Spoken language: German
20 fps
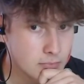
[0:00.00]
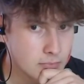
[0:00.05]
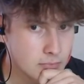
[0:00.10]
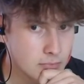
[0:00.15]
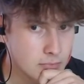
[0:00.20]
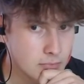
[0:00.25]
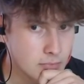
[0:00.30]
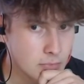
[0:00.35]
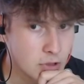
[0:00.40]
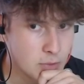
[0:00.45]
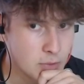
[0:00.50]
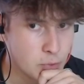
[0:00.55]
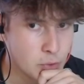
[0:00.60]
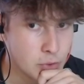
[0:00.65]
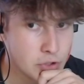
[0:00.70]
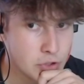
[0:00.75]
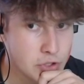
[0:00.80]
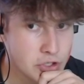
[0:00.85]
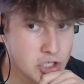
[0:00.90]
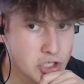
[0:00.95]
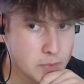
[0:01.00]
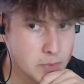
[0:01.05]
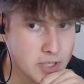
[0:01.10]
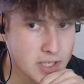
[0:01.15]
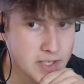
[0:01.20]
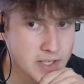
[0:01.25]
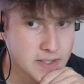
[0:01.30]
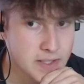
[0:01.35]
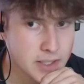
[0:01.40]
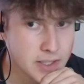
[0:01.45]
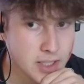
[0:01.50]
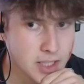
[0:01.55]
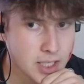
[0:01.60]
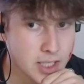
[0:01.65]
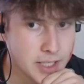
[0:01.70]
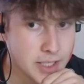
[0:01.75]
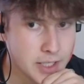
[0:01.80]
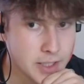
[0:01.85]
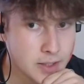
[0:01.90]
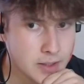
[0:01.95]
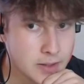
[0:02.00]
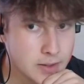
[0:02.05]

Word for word: Mamouche chippt das Ding rein.